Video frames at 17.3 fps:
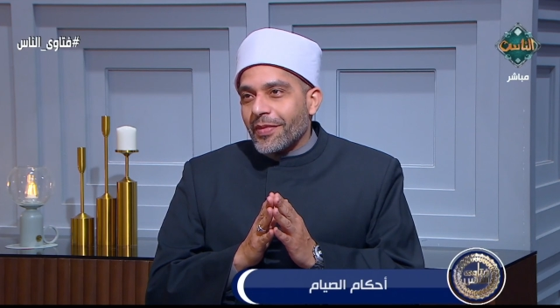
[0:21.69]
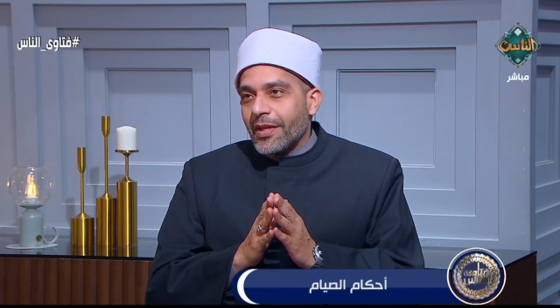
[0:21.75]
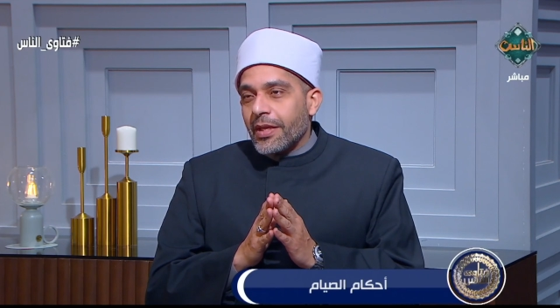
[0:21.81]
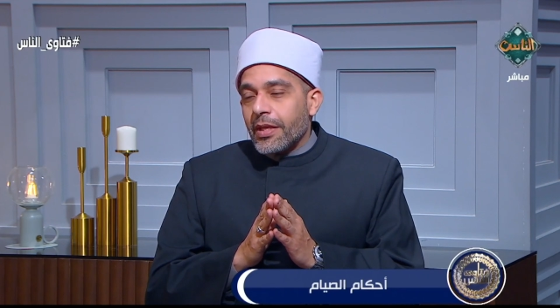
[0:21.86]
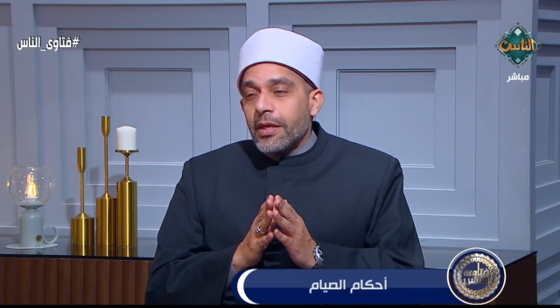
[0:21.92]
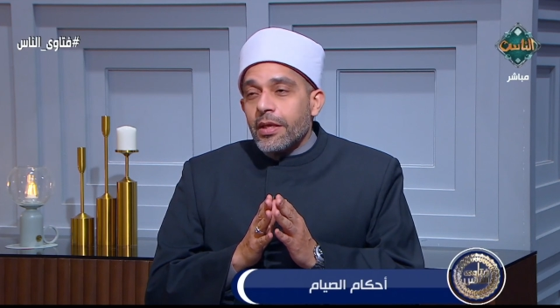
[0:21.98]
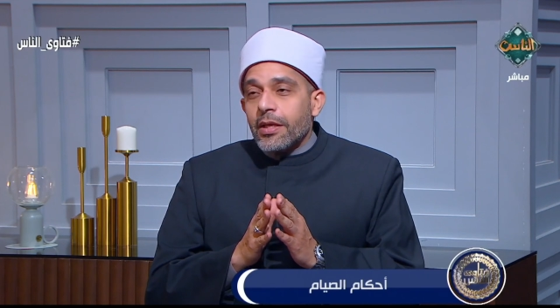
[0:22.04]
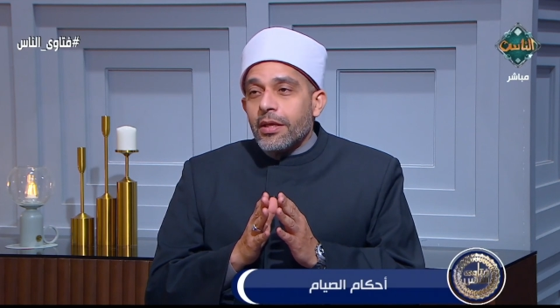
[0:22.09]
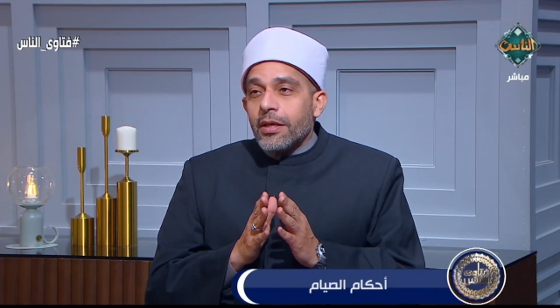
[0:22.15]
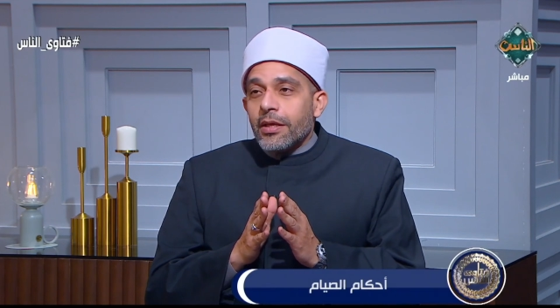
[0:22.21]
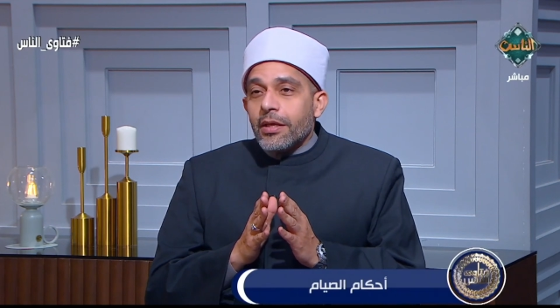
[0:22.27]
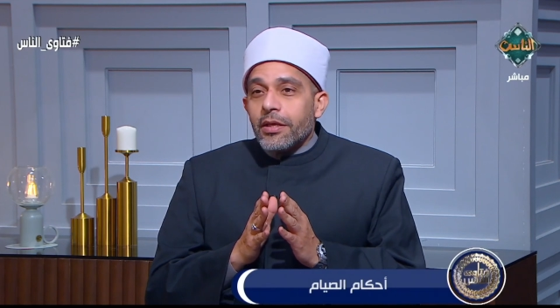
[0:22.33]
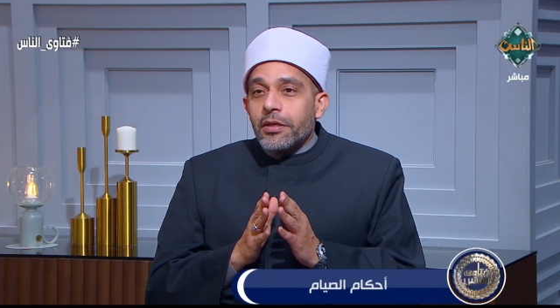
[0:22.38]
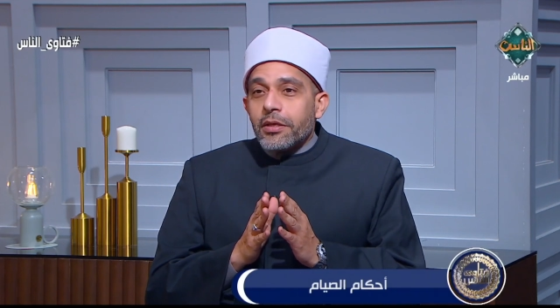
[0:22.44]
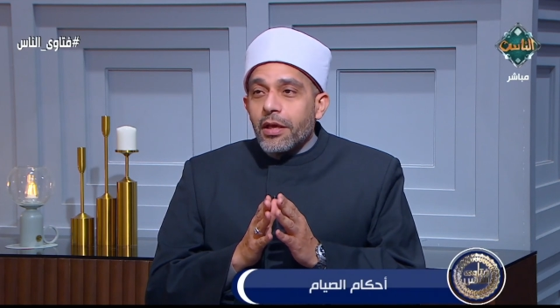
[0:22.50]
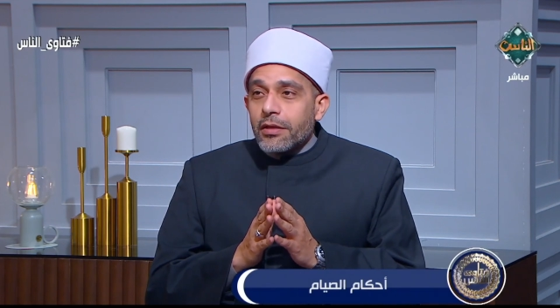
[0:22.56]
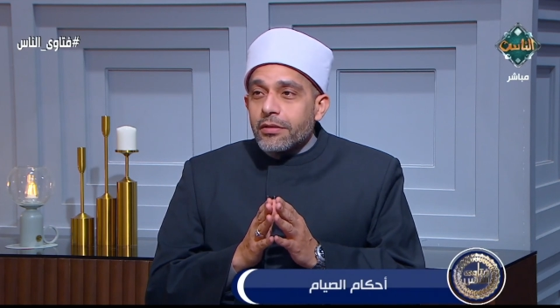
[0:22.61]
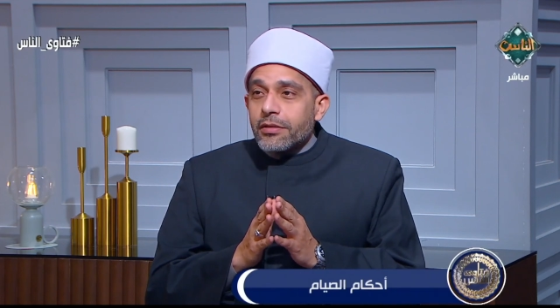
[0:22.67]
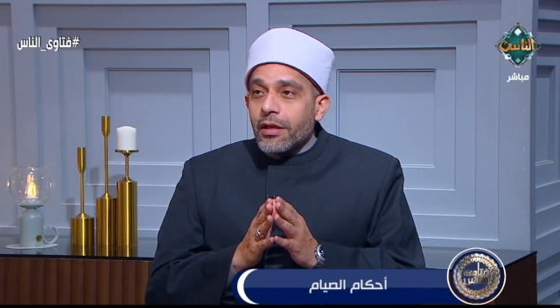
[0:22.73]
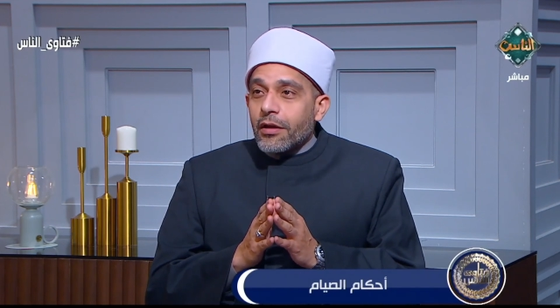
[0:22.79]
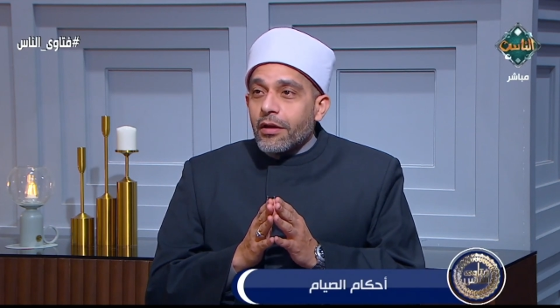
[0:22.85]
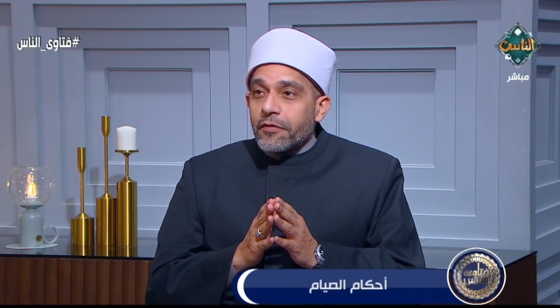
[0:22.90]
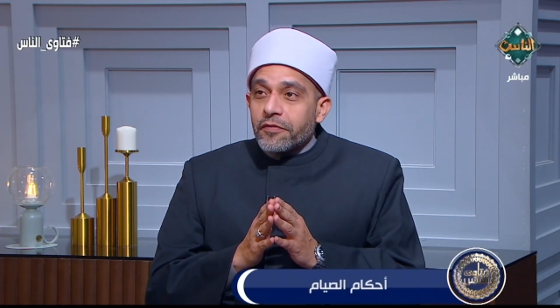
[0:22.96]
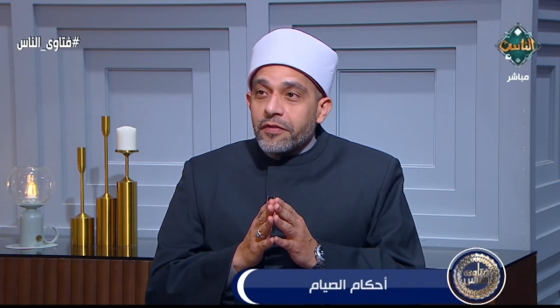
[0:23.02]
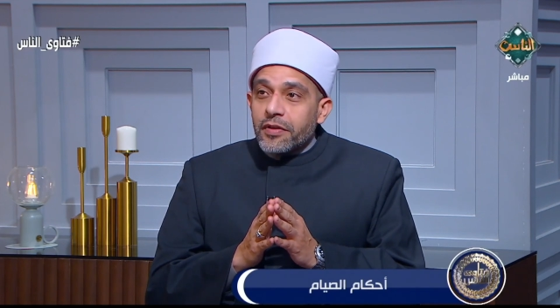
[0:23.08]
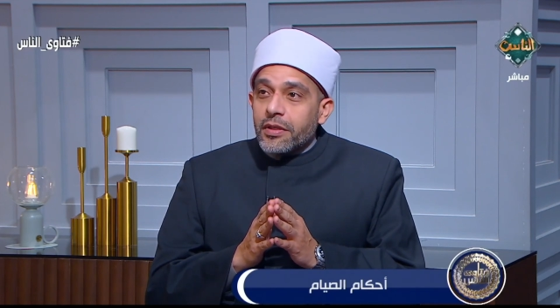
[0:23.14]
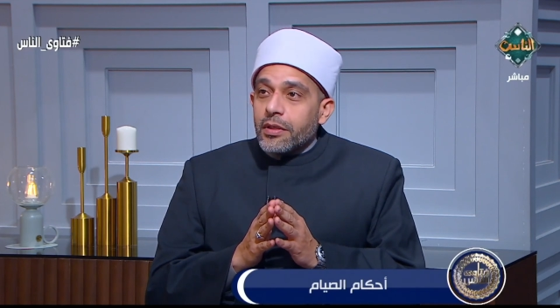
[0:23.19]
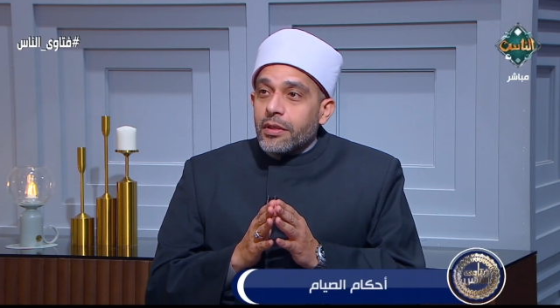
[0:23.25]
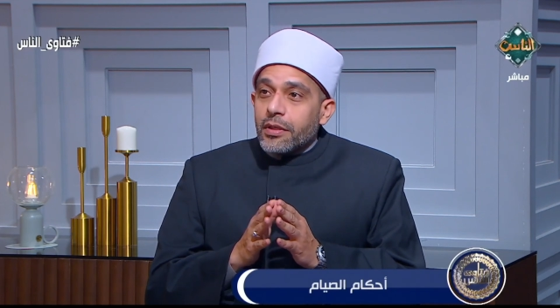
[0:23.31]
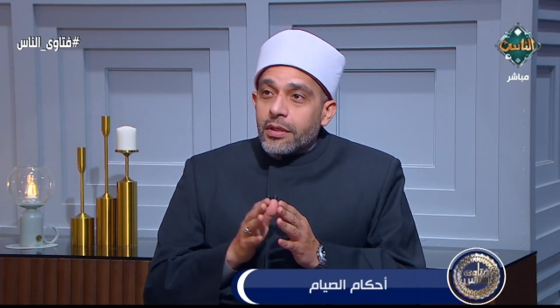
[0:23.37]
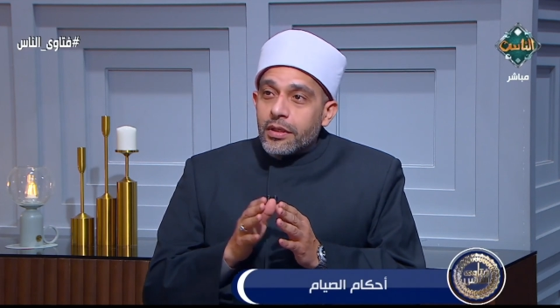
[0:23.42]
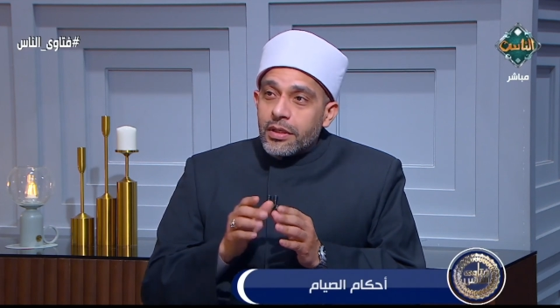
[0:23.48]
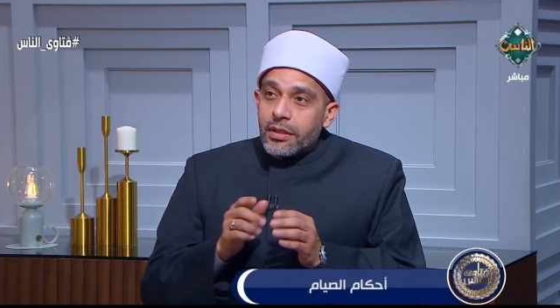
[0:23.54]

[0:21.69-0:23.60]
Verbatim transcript: نعم يظهر في